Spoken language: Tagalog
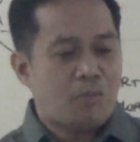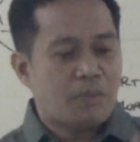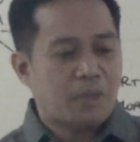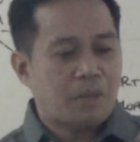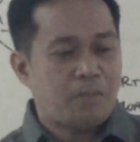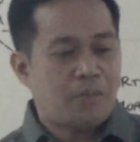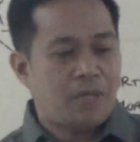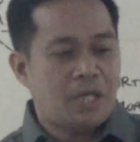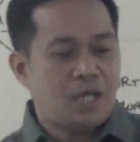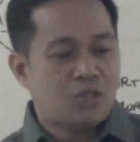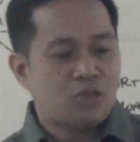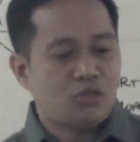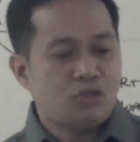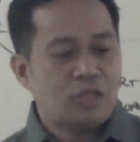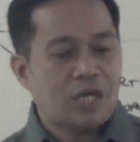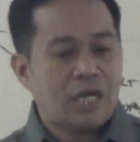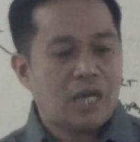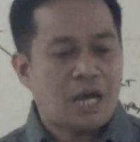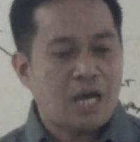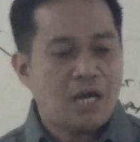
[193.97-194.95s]
of Revelation
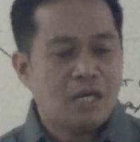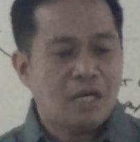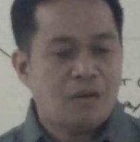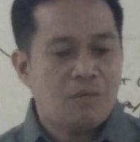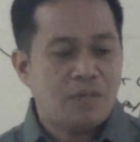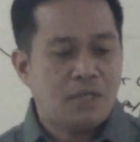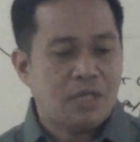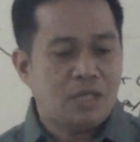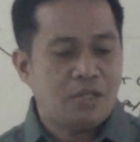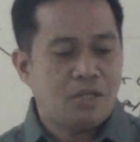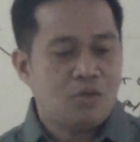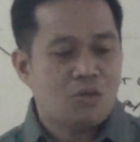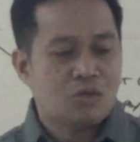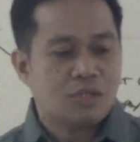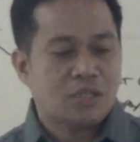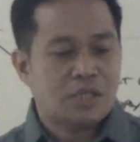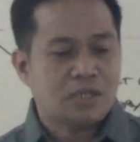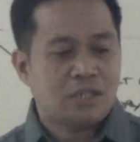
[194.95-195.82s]
na gagawin ng Diyos